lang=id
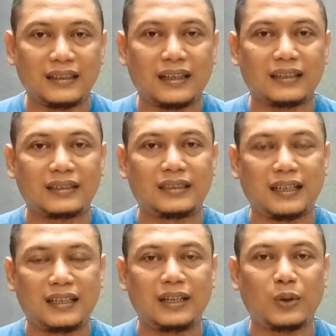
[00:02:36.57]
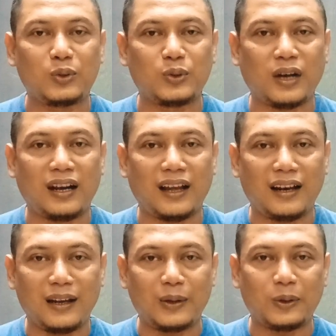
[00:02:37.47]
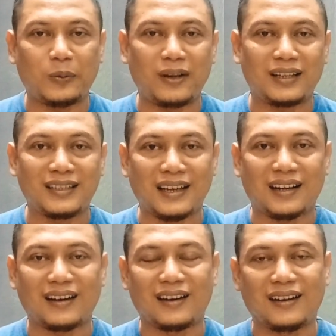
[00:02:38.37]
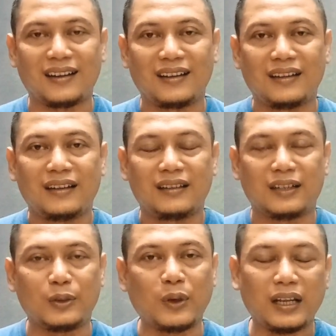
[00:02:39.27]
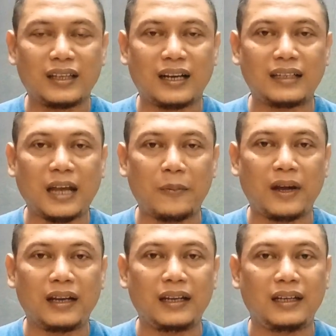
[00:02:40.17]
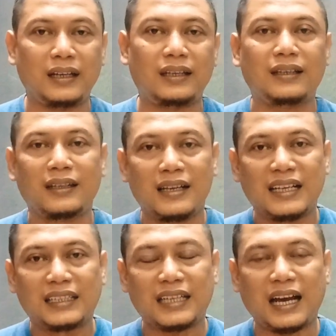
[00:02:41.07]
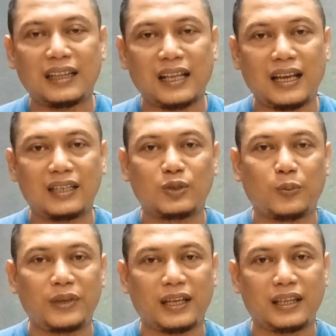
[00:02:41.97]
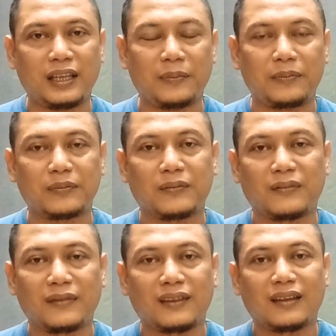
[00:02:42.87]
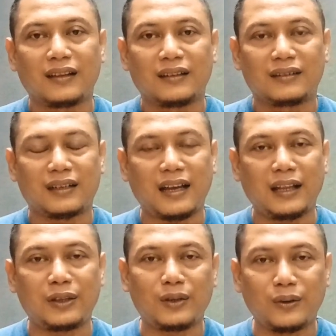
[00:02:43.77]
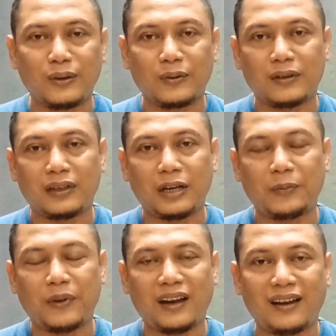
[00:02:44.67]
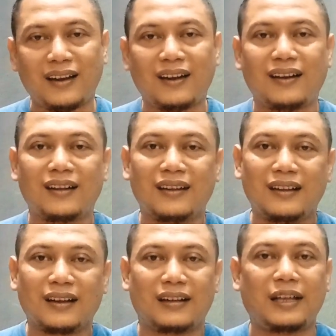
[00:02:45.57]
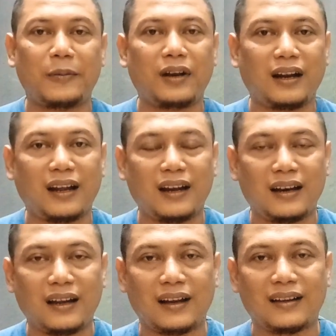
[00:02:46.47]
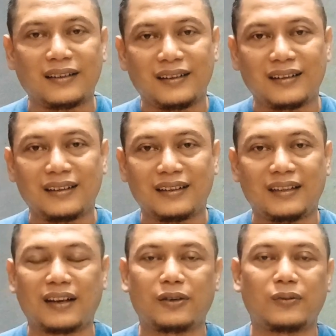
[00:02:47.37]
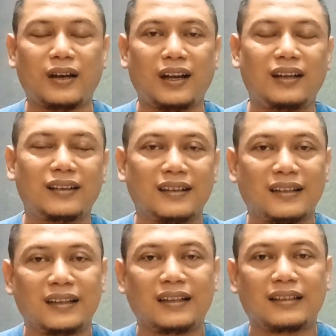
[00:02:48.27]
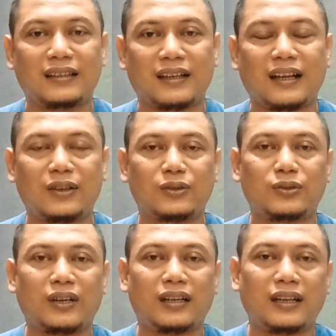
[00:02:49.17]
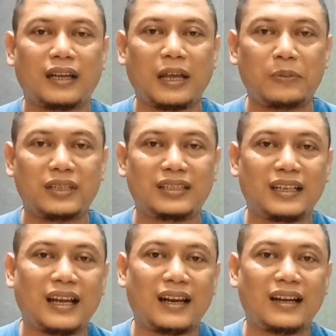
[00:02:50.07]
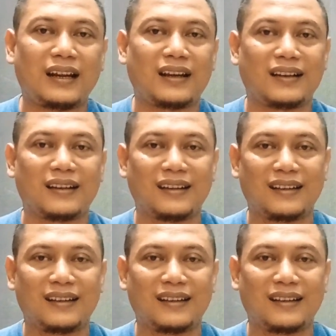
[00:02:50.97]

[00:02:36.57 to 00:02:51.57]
yang jadi rujukan Anda untuk belajar. Tentu kriteria nyaman ini sangatlah subjektif tergantung daripada kenyamanan Anda. Yang kedua, tergantung juga dari chemistry Anda.